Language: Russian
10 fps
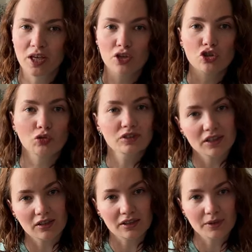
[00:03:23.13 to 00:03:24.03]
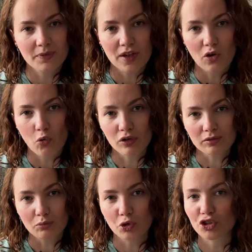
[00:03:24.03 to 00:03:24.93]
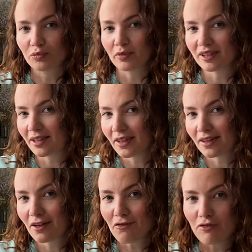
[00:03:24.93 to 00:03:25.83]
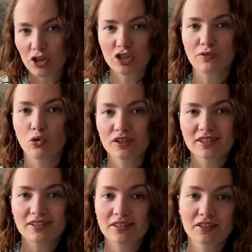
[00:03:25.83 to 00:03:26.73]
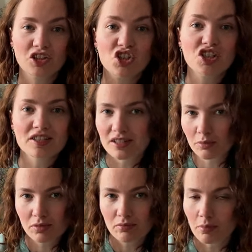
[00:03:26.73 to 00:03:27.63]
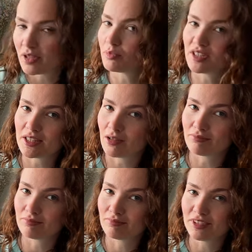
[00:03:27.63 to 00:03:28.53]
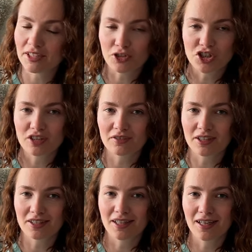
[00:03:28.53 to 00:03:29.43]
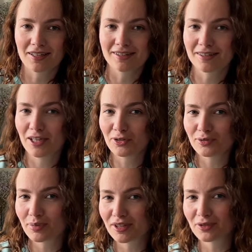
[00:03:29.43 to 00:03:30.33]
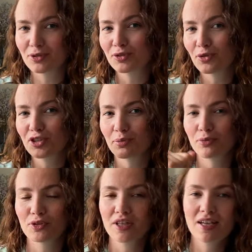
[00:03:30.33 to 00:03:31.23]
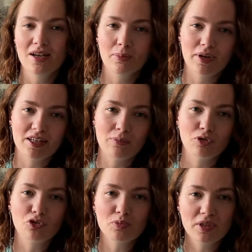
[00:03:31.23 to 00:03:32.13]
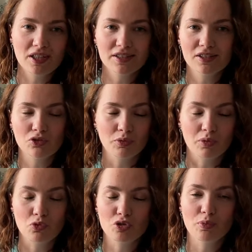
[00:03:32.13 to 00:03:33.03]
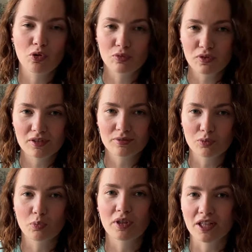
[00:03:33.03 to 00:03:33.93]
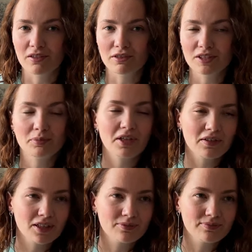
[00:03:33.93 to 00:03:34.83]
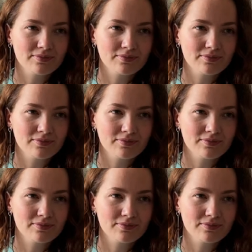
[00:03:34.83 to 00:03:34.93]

Что он делает? Он может мгновенно ваши волосы сделать чистыми, без мытья. Девочки наверняка знают про такой сухой шампунь. Парням он тоже пригодится. У меня муж пробовал, ему понравилось, правильно?